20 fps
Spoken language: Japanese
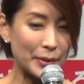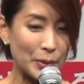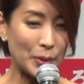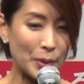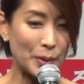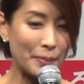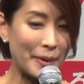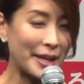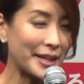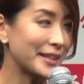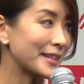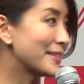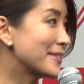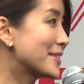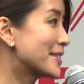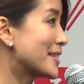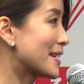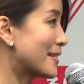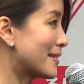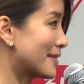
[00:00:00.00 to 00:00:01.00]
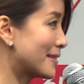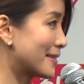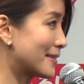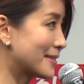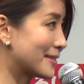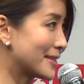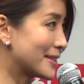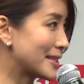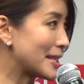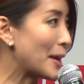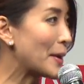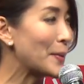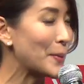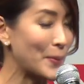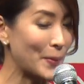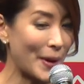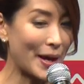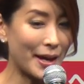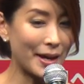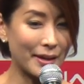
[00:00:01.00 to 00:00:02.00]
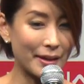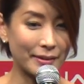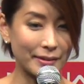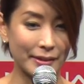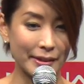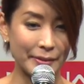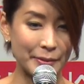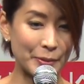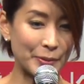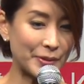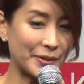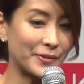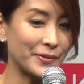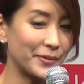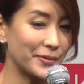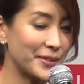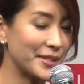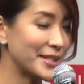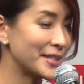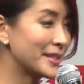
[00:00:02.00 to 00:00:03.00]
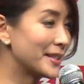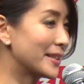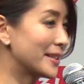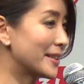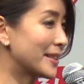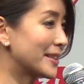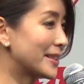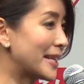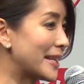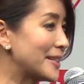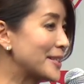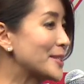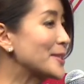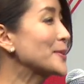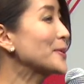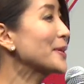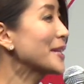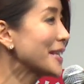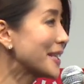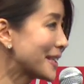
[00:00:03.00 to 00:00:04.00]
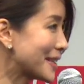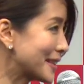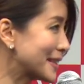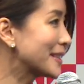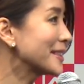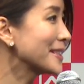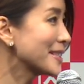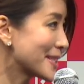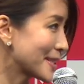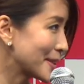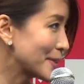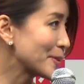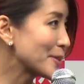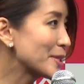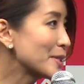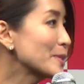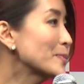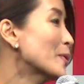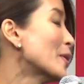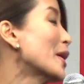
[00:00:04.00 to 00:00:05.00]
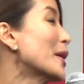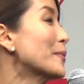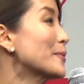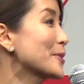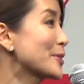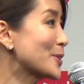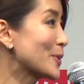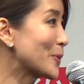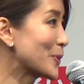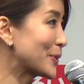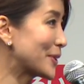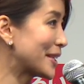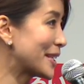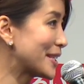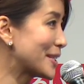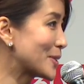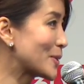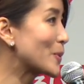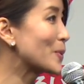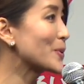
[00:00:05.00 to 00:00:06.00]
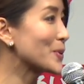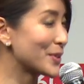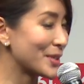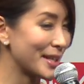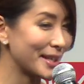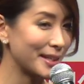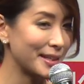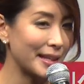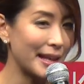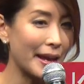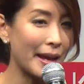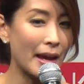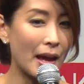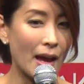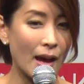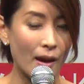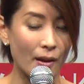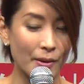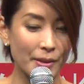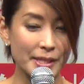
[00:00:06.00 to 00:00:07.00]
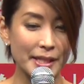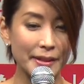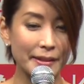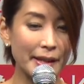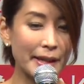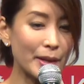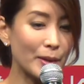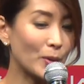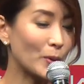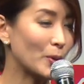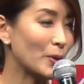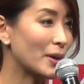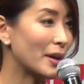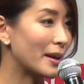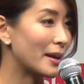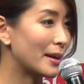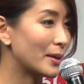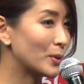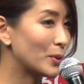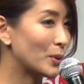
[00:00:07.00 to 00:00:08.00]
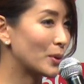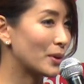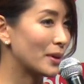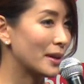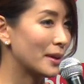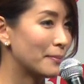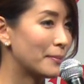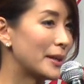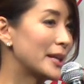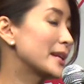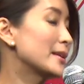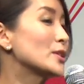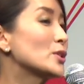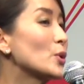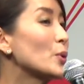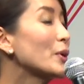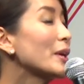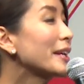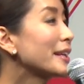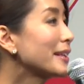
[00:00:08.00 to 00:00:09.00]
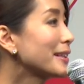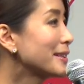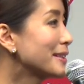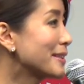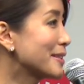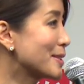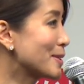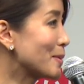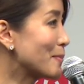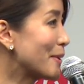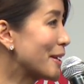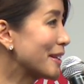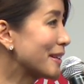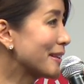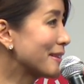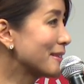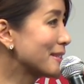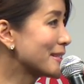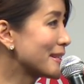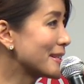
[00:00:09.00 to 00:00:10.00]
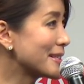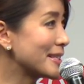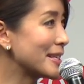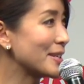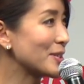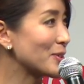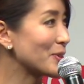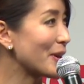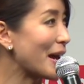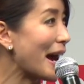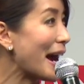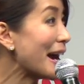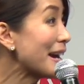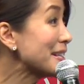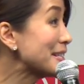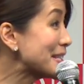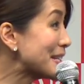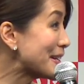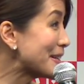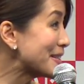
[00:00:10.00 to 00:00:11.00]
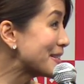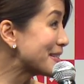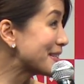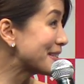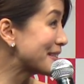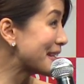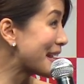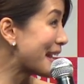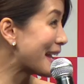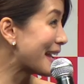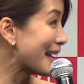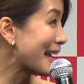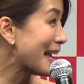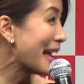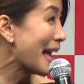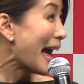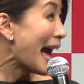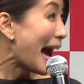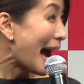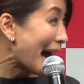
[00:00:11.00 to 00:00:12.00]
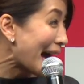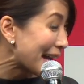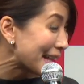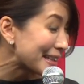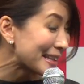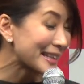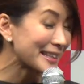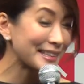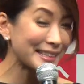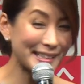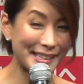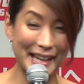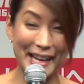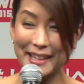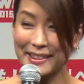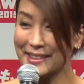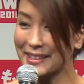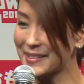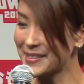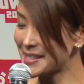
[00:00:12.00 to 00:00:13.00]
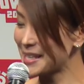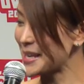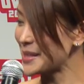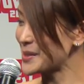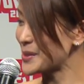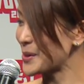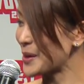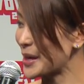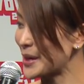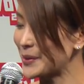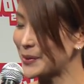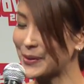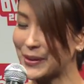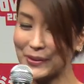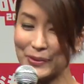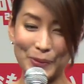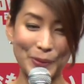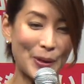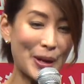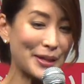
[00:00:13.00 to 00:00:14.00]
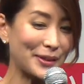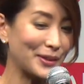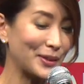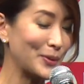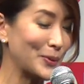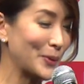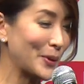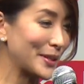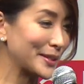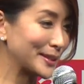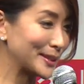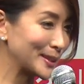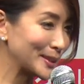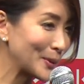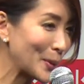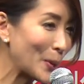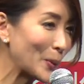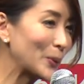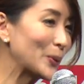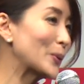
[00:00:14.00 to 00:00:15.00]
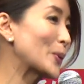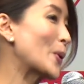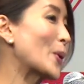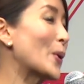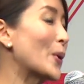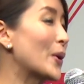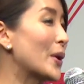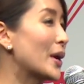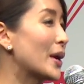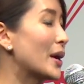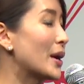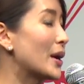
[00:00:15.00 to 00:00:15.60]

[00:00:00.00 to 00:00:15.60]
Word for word: のマイケル・ちゃんさんは、あのうちテニス一家なんですけど父も母もすごくテニスをしていて、はいはい、幼い頃からあのやっぱり衝撃だったんですよマイケル・チャン選手がアジア人であんなに光ってる選手がいるのかっていうのがすごくこう。